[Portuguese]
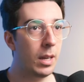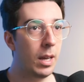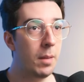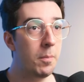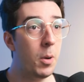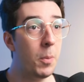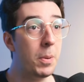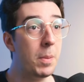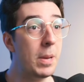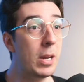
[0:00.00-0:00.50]

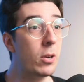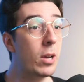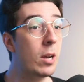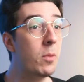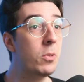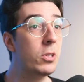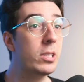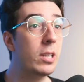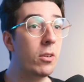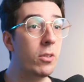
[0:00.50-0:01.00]
Bom, primeiro eu quero
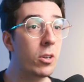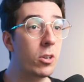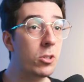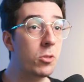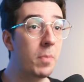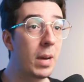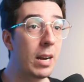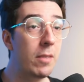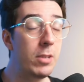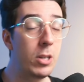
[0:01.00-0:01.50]
mostrar um negócio
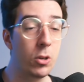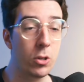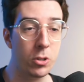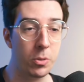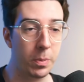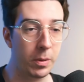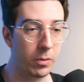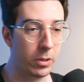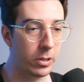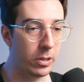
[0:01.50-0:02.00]
maravilhoso
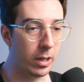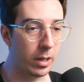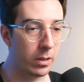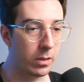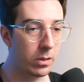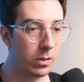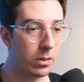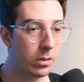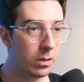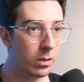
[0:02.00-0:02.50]
para
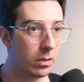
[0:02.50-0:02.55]
vocês.